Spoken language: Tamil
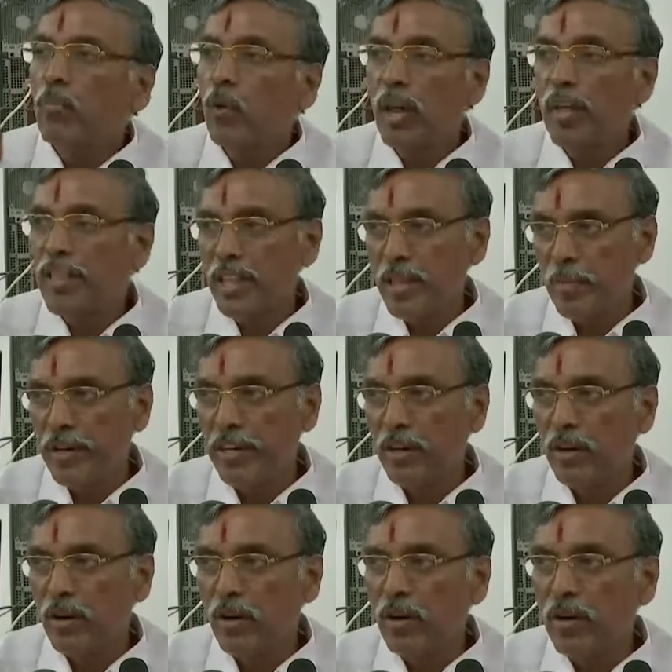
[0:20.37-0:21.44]
மூணாம் தேதி
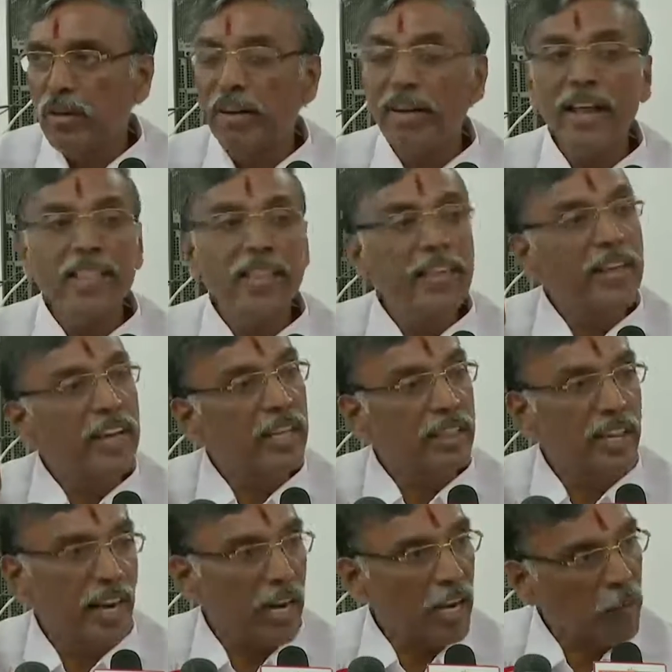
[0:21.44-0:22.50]
பண்ணியிருக்கோம் ரெண்டாம் தேதி
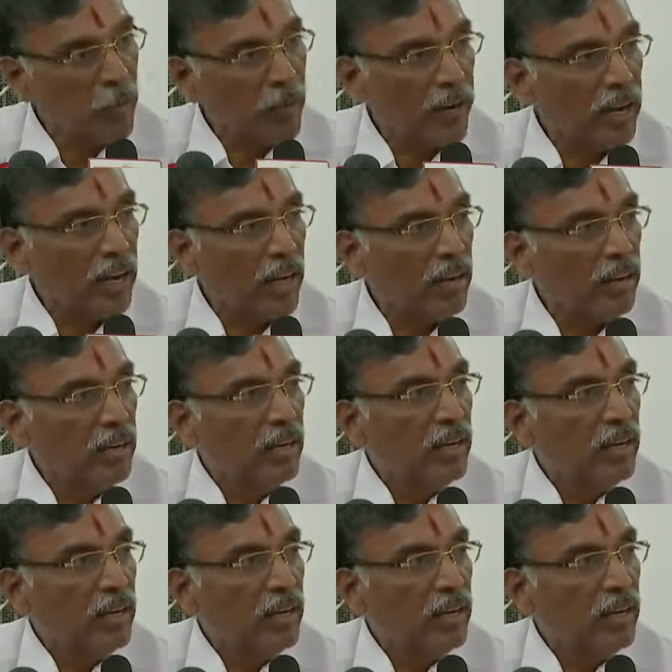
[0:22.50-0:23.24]
இங்கேருந்து எங்கள் போயிடுறாங்க